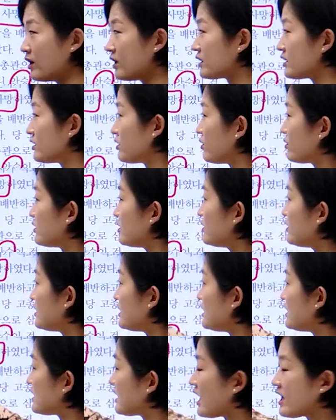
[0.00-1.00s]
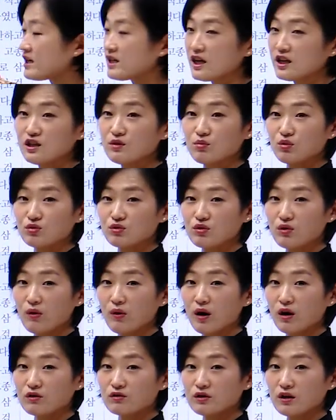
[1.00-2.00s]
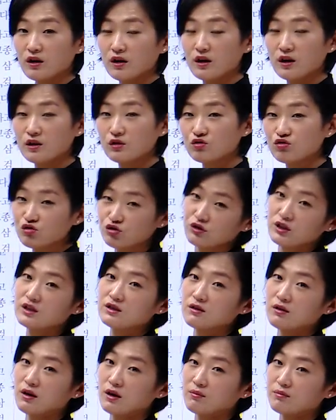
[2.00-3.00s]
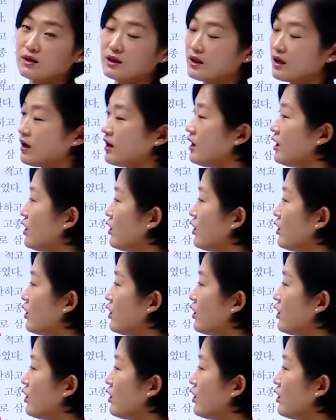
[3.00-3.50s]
그거는 이 사이에는 못 들어가고요. 뒤에 들어갑니다.